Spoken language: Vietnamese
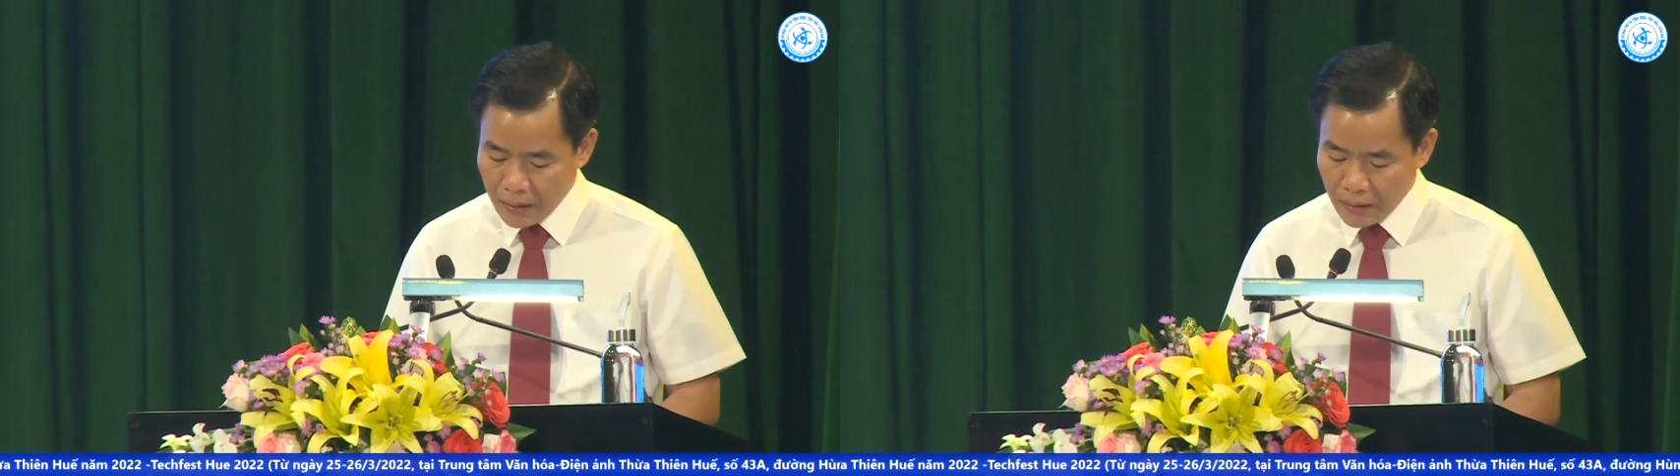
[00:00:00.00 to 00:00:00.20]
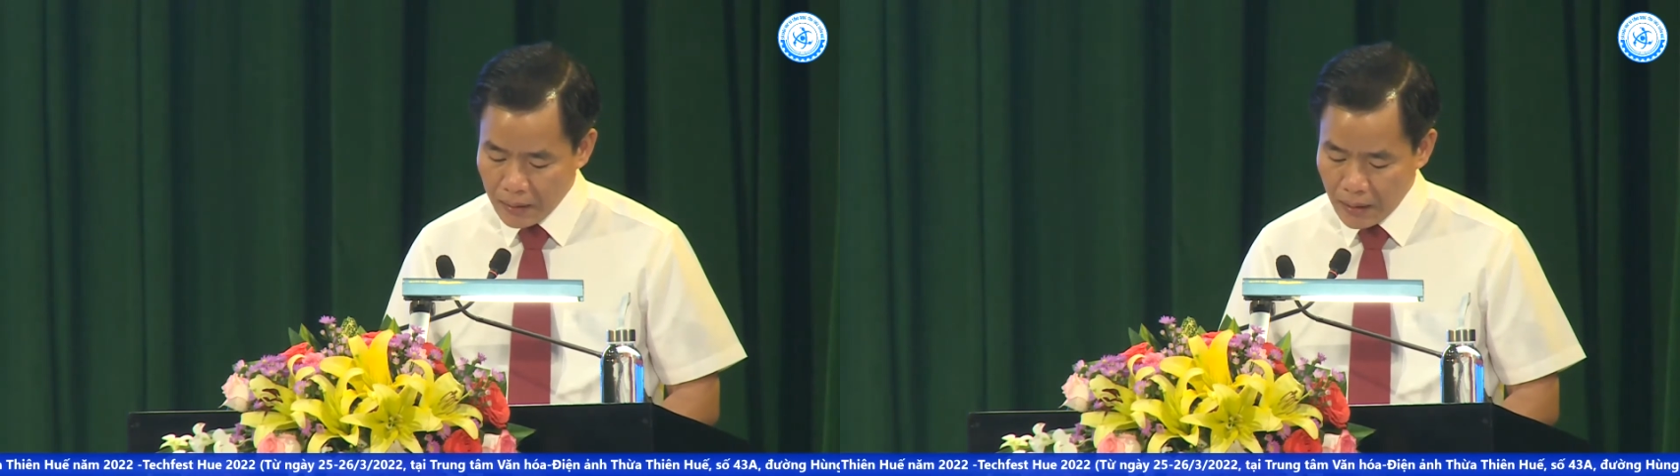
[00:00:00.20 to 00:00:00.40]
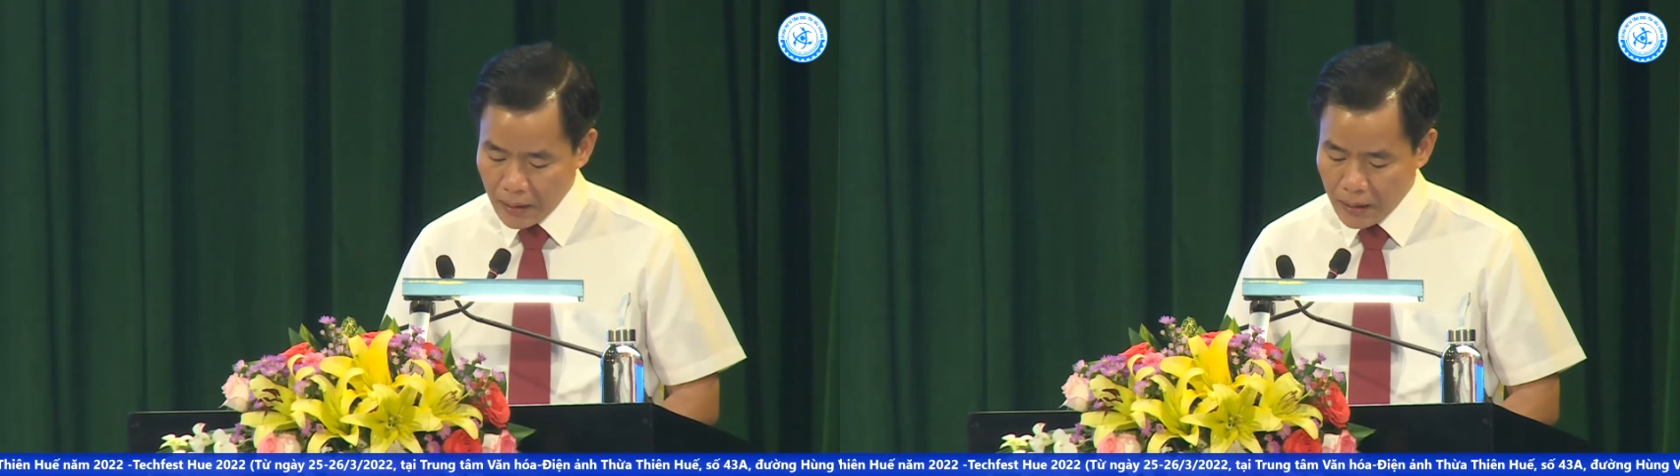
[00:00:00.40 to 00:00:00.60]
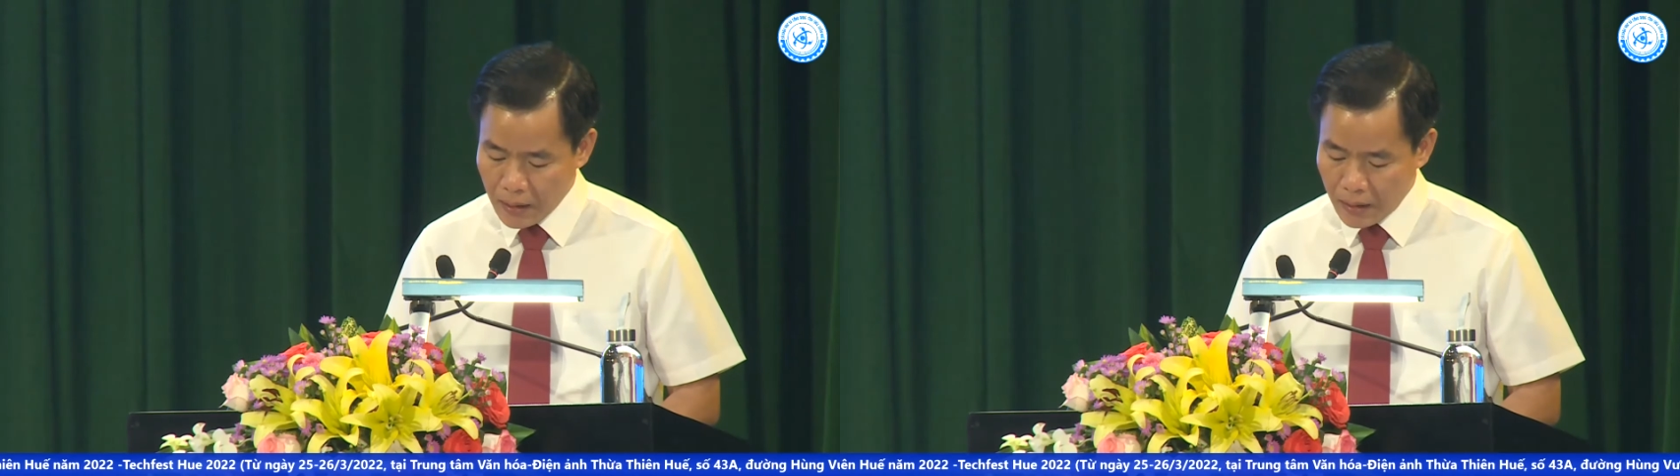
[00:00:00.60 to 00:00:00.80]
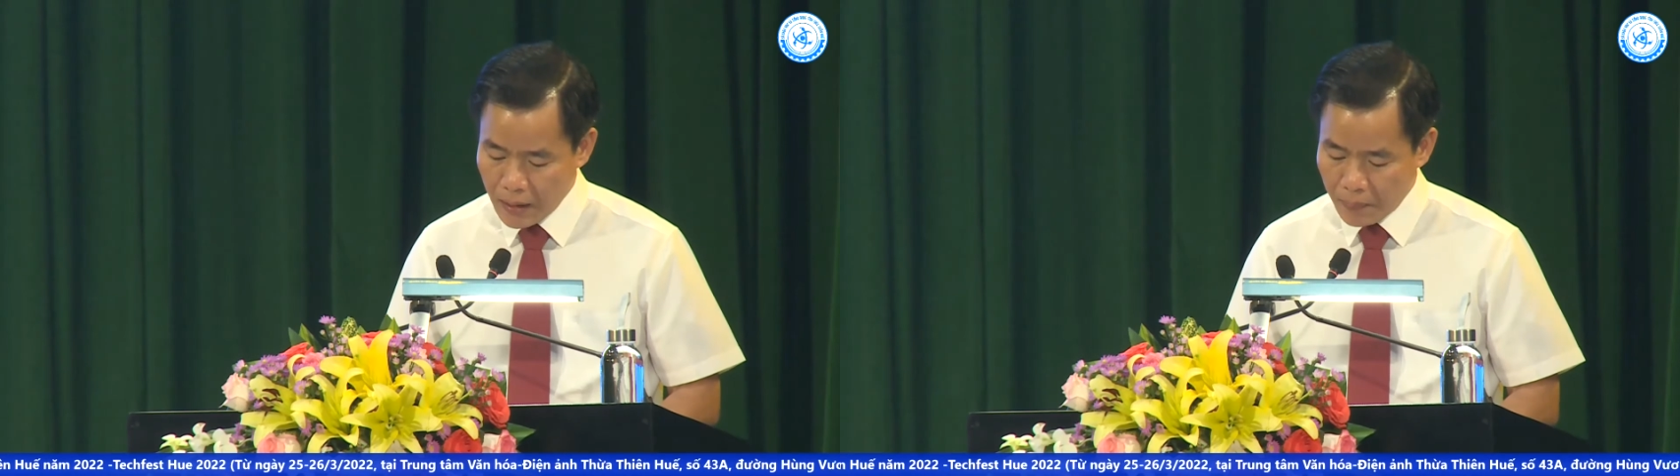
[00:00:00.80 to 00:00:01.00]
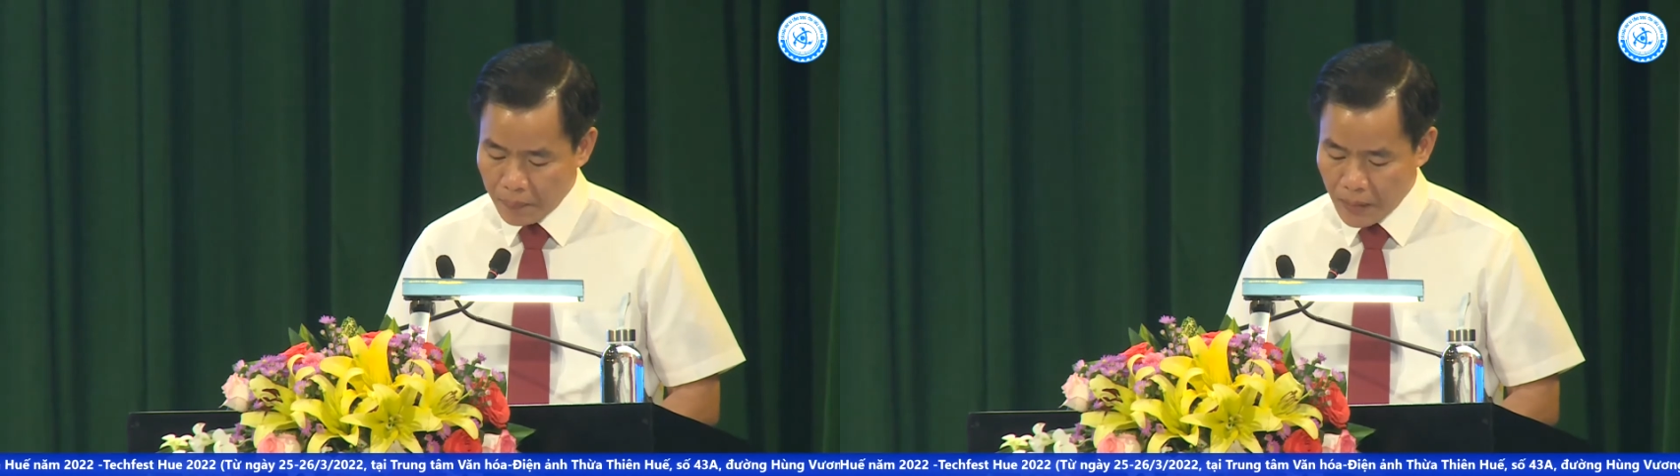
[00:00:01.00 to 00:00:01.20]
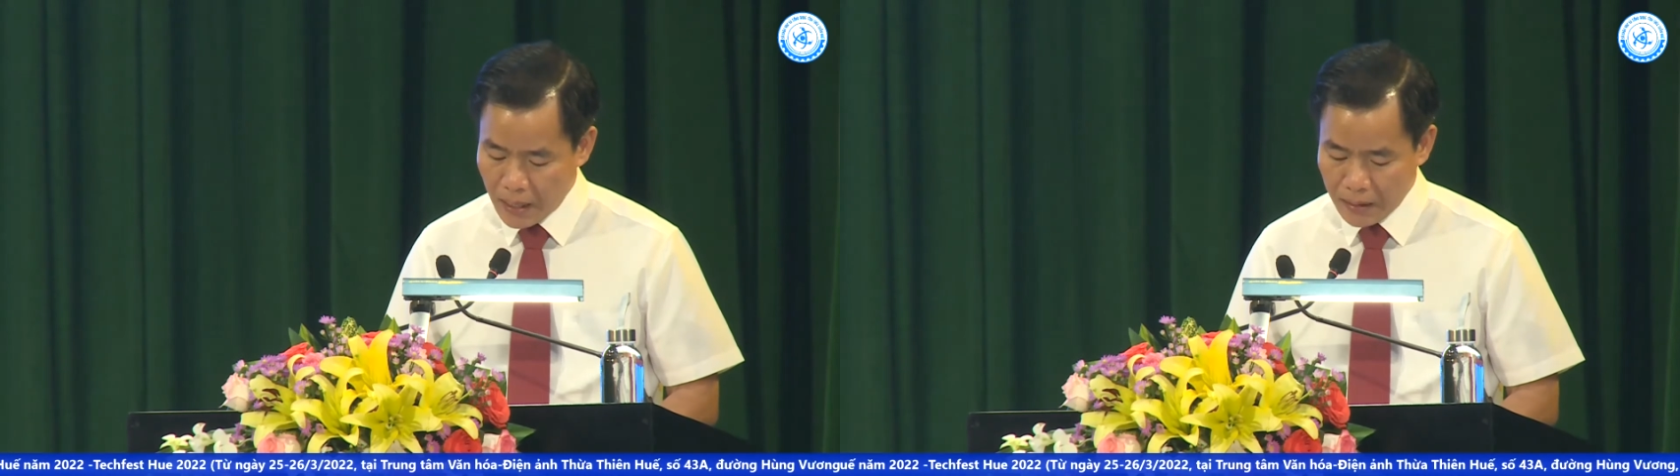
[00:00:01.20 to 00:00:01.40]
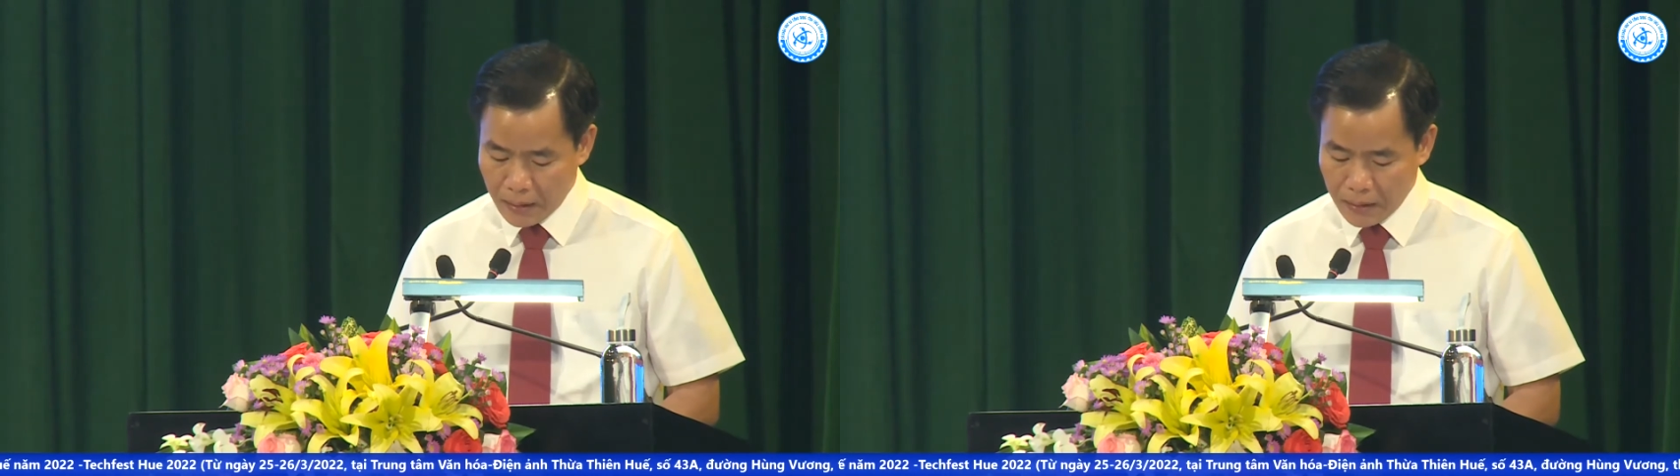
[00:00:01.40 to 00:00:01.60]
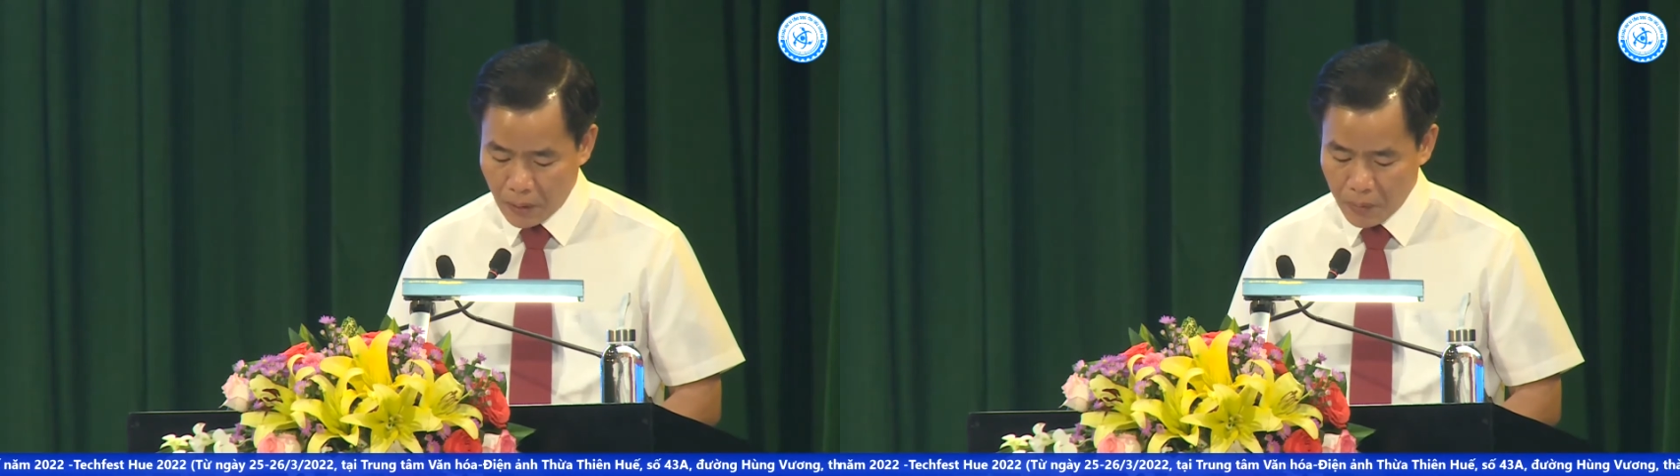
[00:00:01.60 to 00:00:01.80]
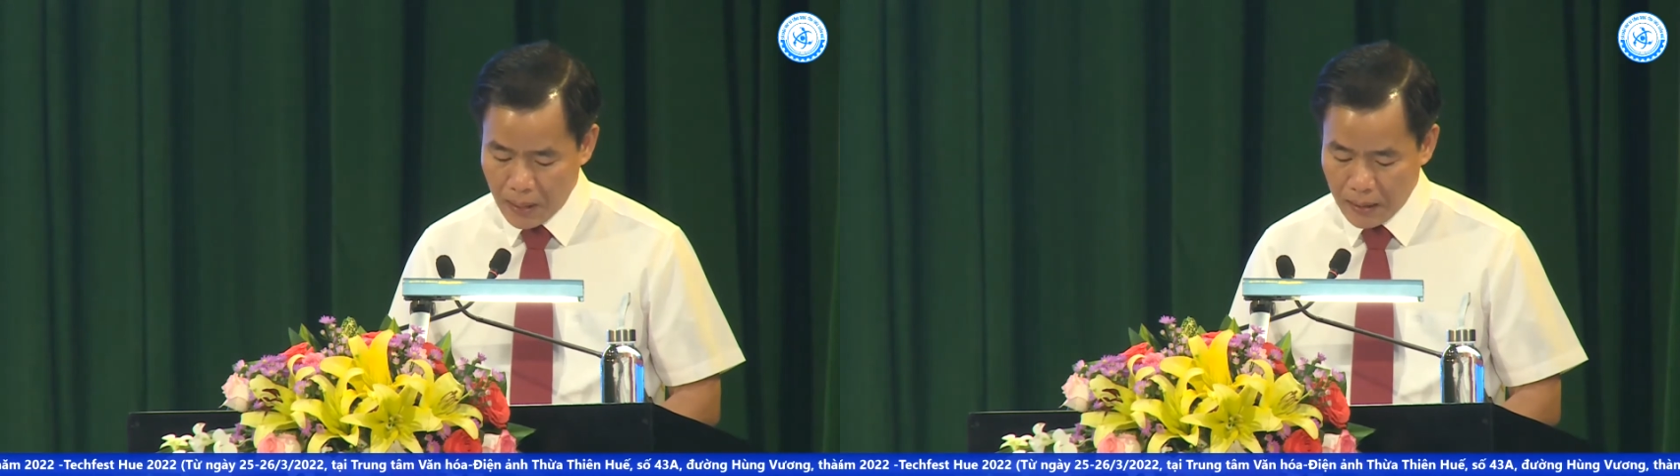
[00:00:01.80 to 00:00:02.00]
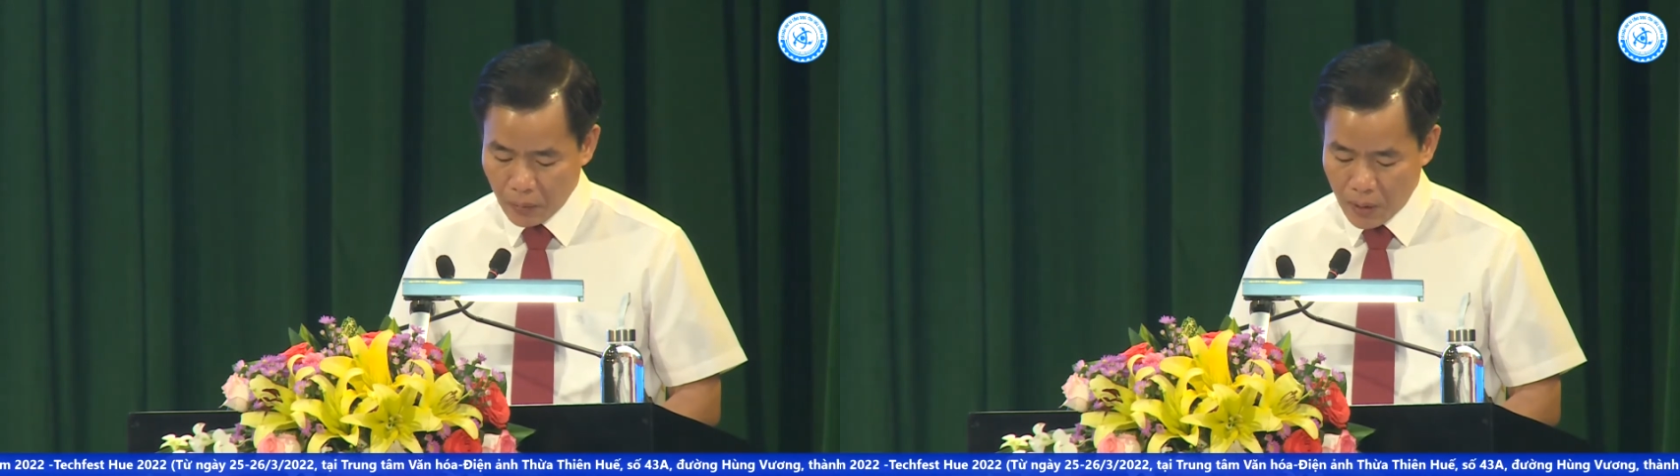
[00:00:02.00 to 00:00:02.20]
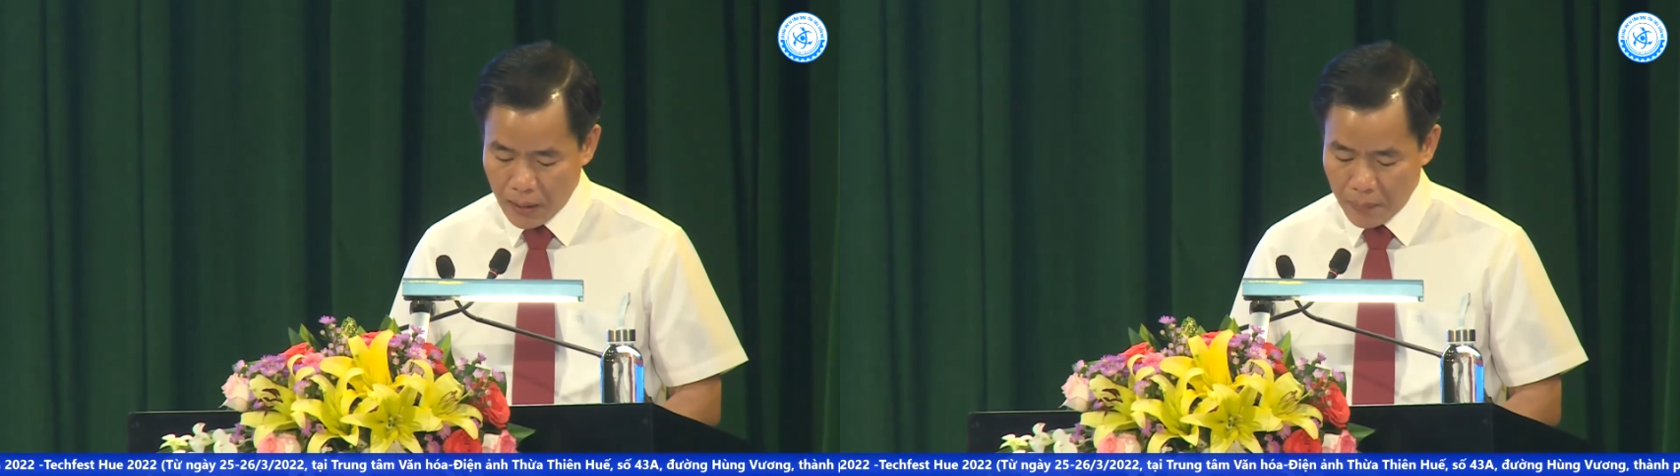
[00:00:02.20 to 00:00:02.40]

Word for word: tinh thần khởi nghiệp đã nhanh chóng lan tỏa